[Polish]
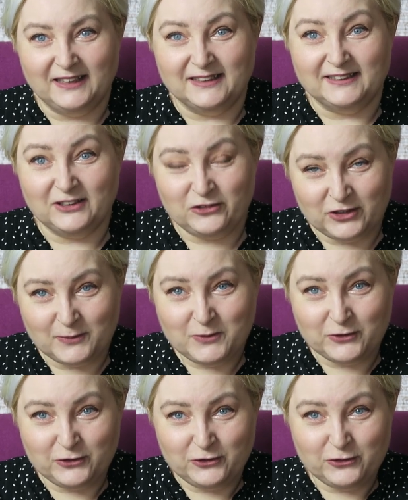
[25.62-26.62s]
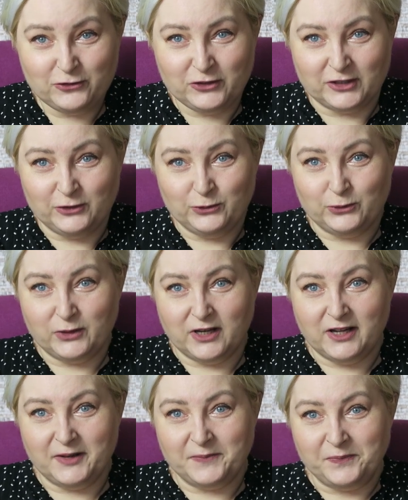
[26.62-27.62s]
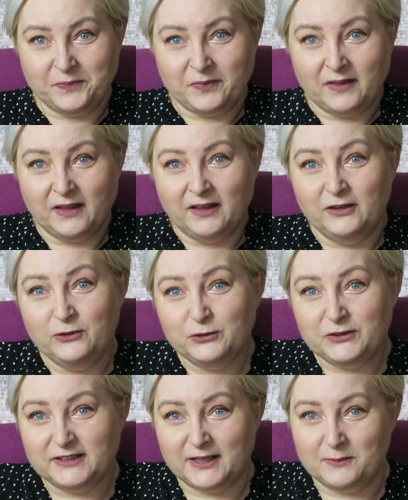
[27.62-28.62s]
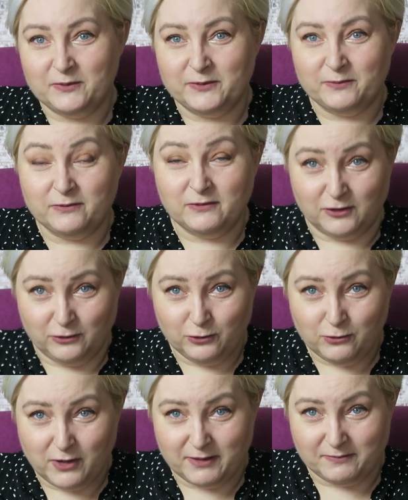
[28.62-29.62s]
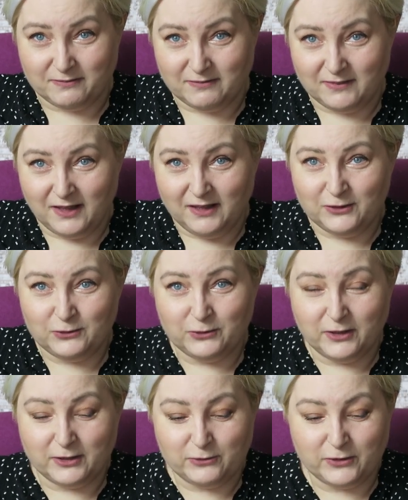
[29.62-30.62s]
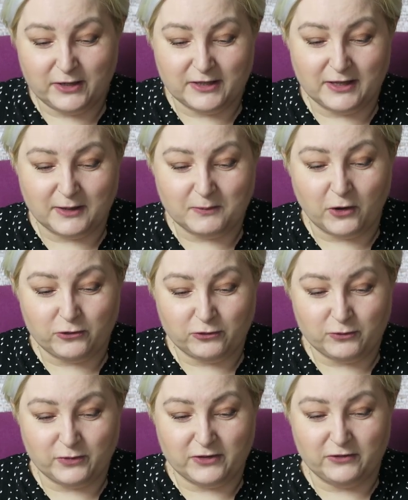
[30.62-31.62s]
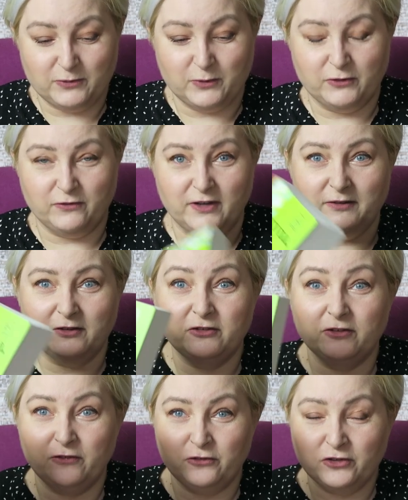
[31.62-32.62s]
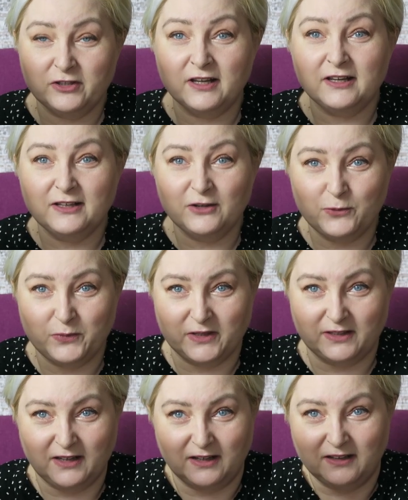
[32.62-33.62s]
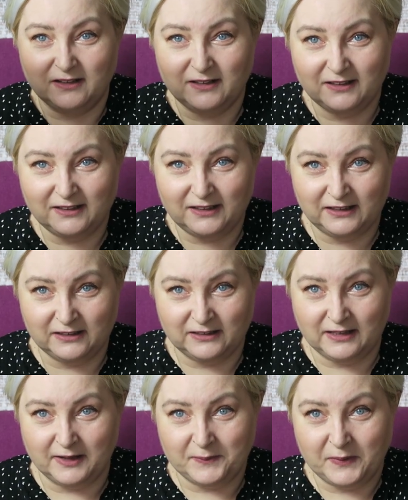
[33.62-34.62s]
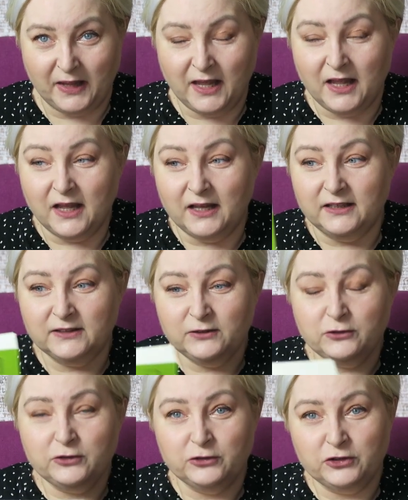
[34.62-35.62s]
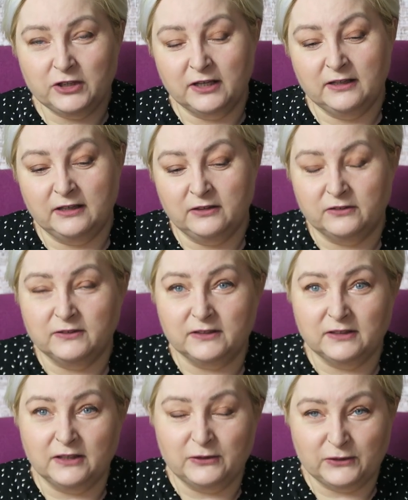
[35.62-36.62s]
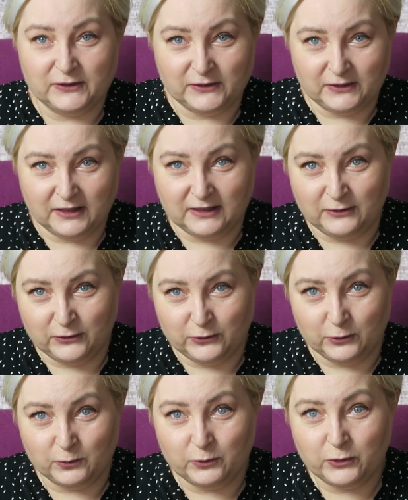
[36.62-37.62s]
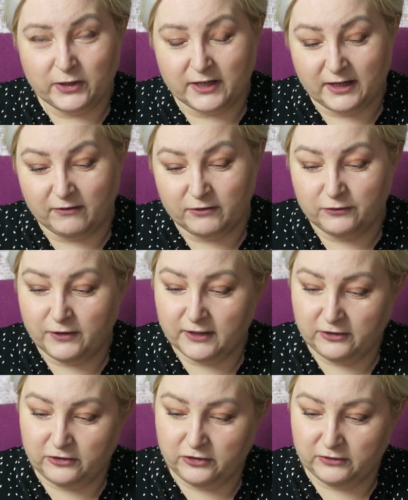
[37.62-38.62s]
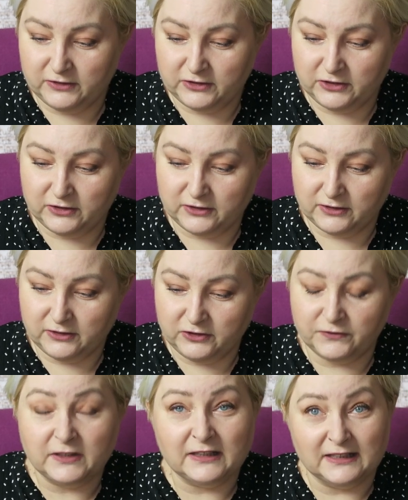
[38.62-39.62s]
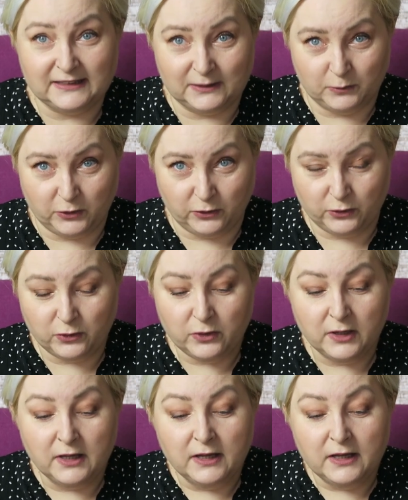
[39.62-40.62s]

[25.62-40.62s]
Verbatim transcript: Zaczynamy od książki, która już samym tytułem sugeruje nam, o czym będzie mowa. Dziewczyna, kobieta, inna. Jest to książka nagrodzona nagrodą Bookera w 2019 roku.